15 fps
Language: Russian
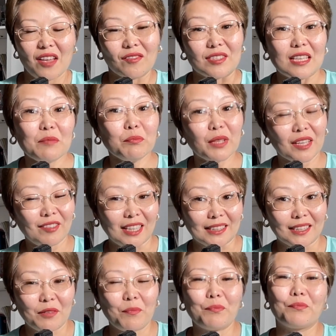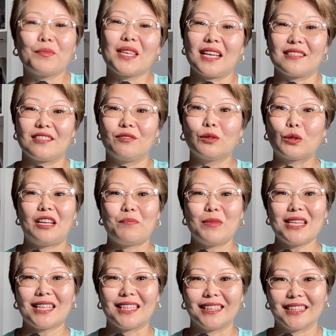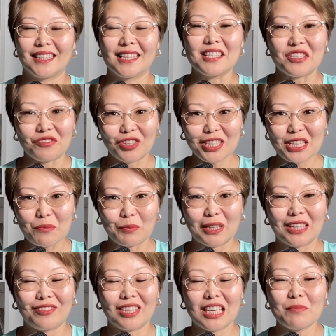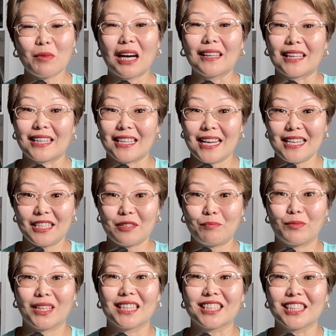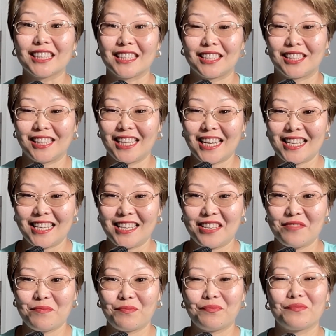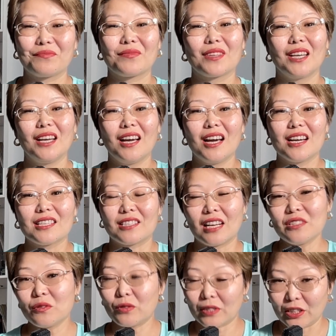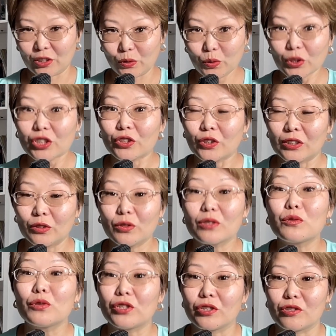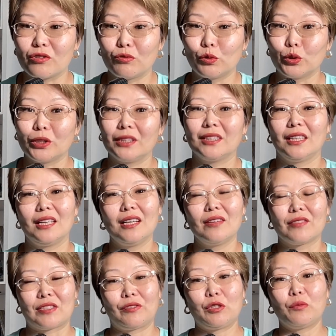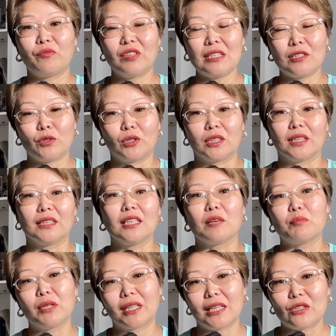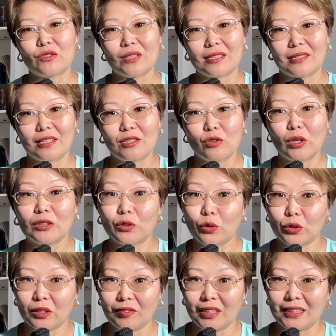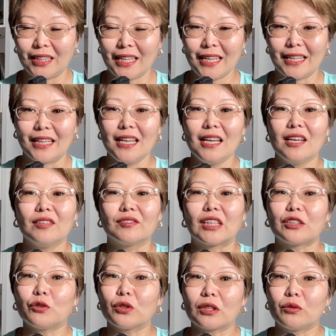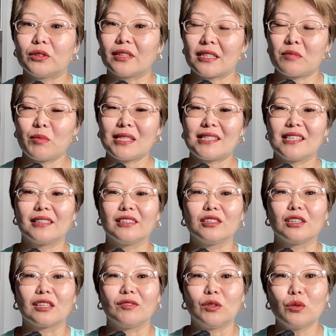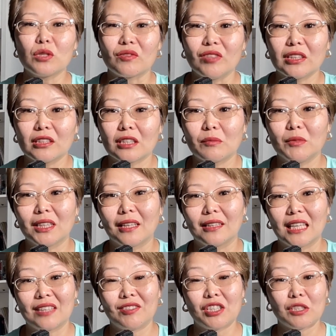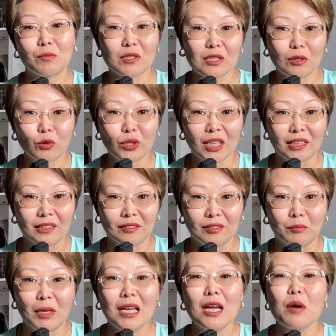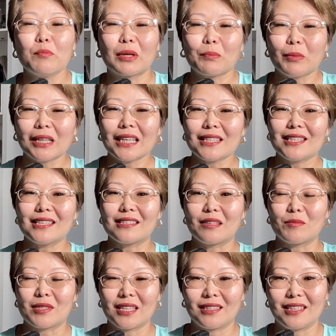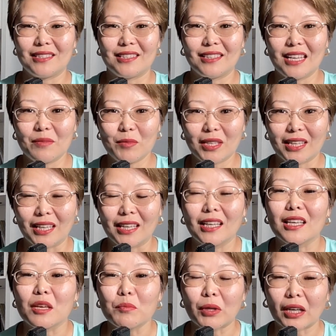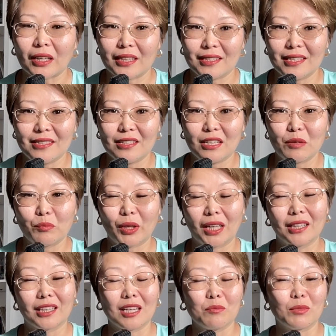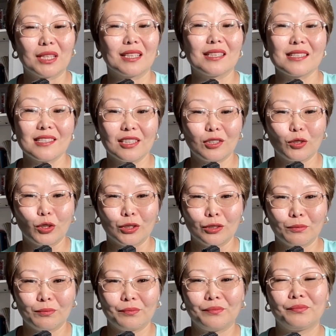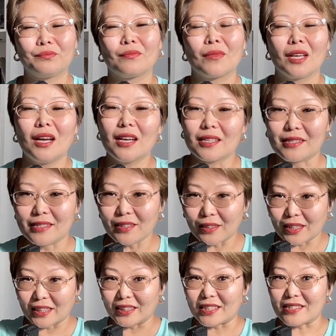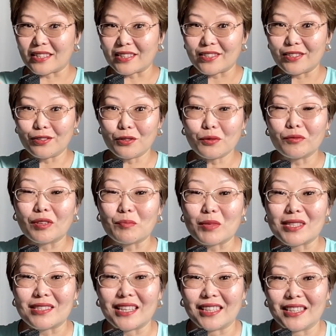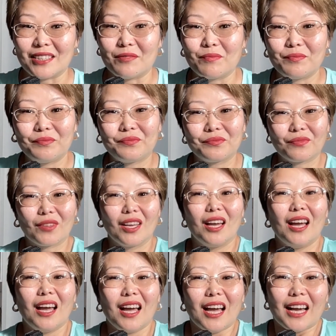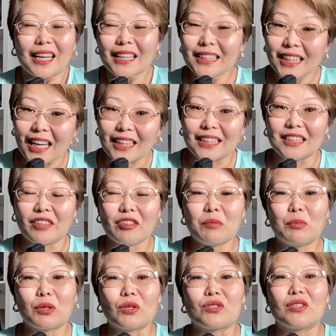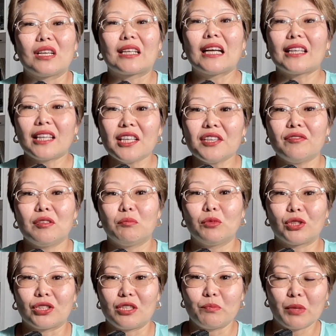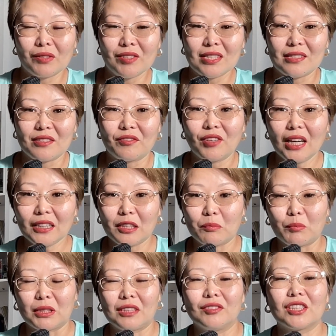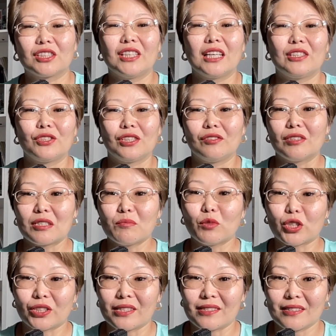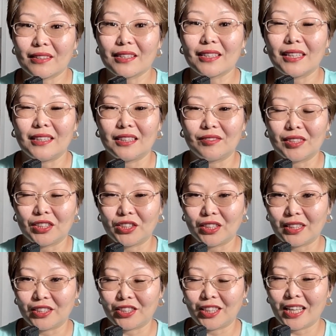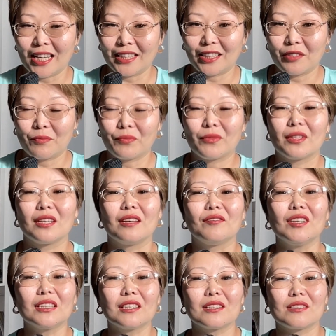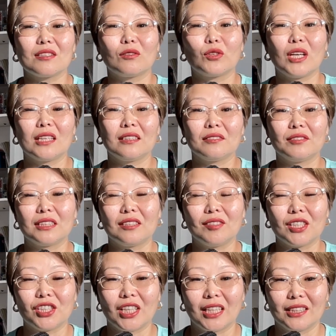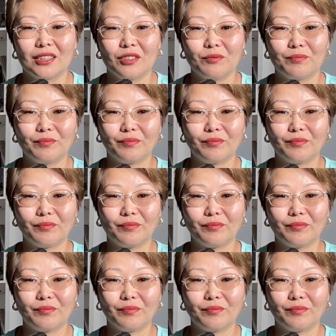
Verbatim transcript: Всем привет! Меня зовут Эльмира, и сегодня поговорим о локальном жиросжигании. Сразу скажу, что оно существует. В своем видео я опираюсь на статью Антонова Андрея, в которой он разместил интервью с Виктором Николаевичем Силуяновым, пропагандистом статодинамики и прародителем программы «Изотон». Ссылка на статью в описании. Итак, на вопрос, какие вы можете привести факты, подтверждающие возможность локального жиросжигания – Виктор Силуянов отвечает.